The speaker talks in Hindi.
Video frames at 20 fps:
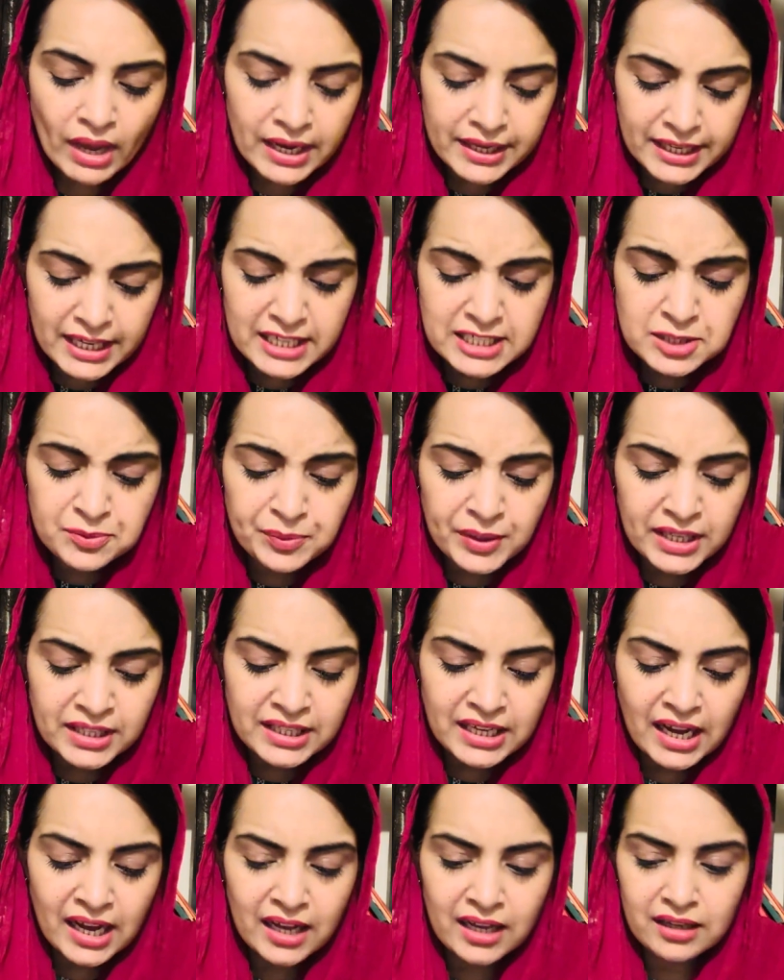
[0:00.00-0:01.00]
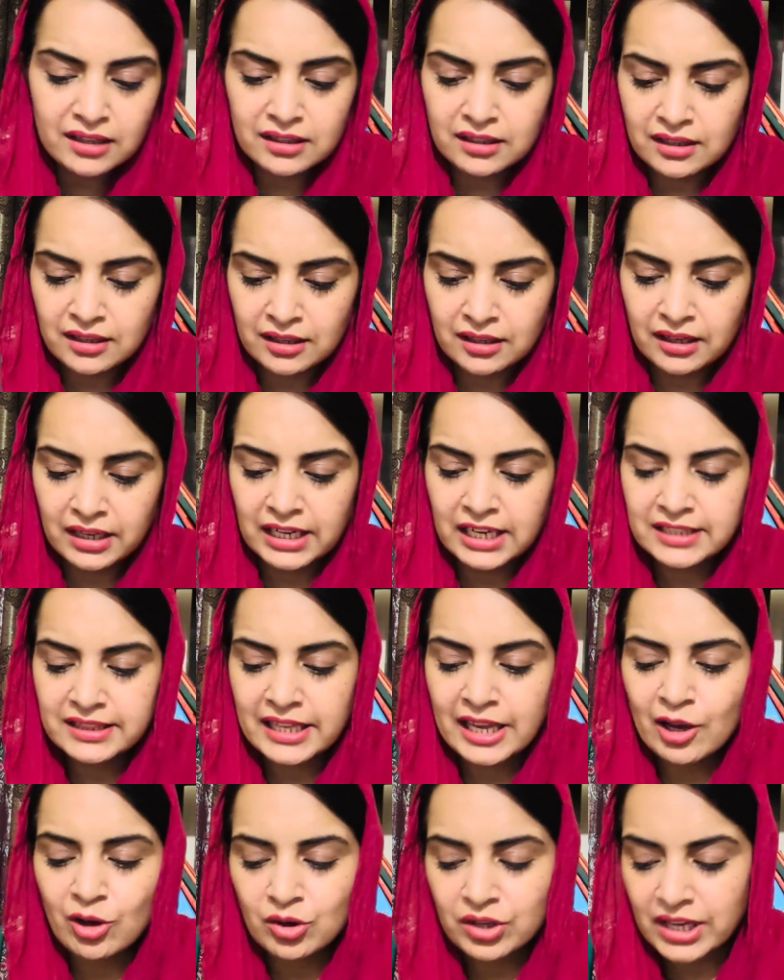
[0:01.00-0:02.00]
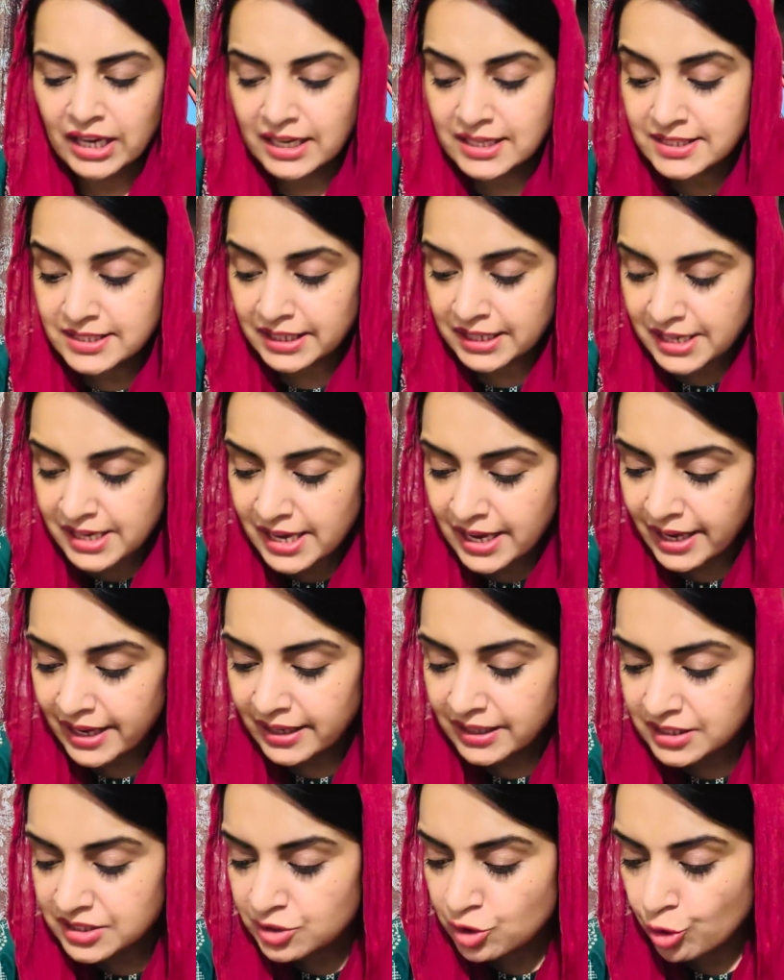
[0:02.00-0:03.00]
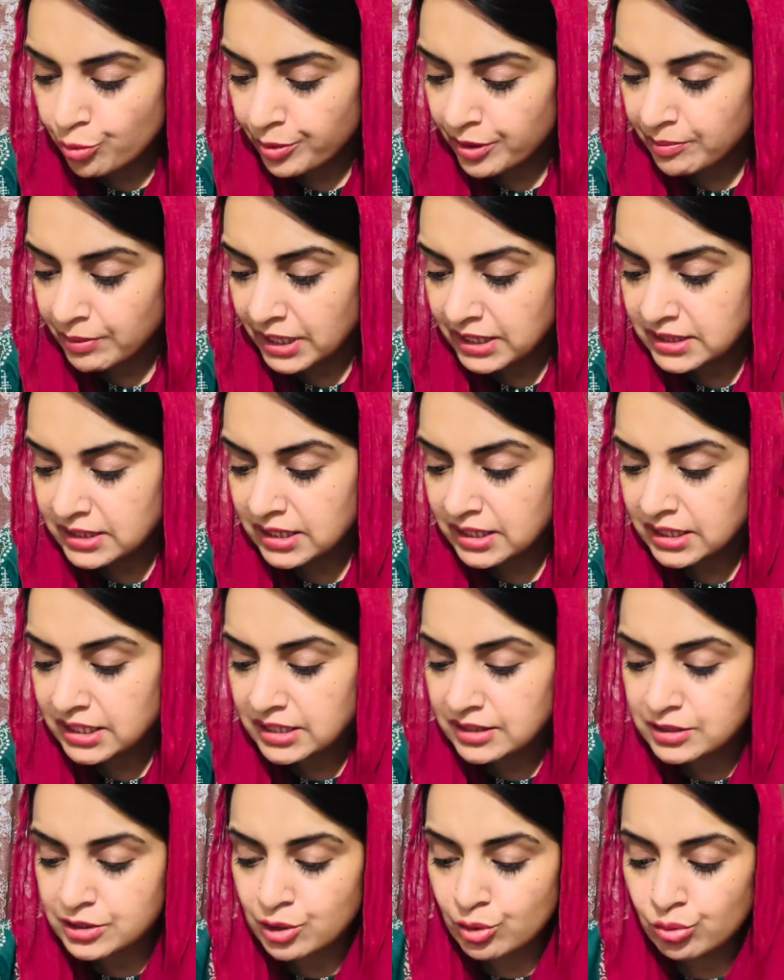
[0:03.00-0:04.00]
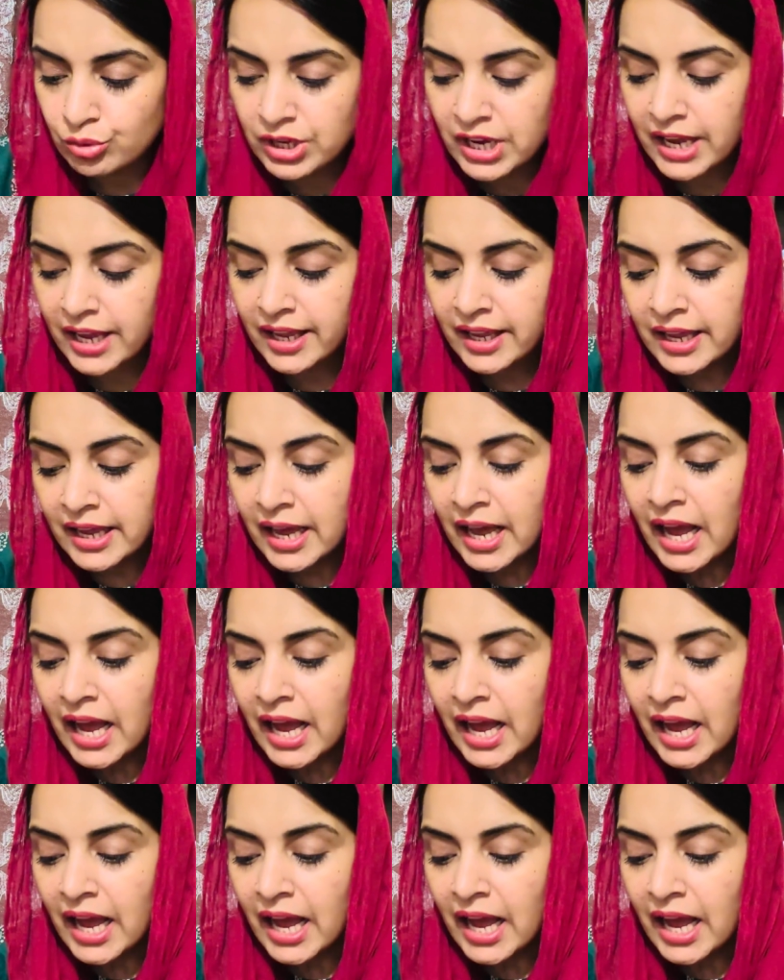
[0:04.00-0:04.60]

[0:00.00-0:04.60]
कि इसमें क्या गलत है और क्या सही है इसके ऊपर बात करनी ज़रूरी है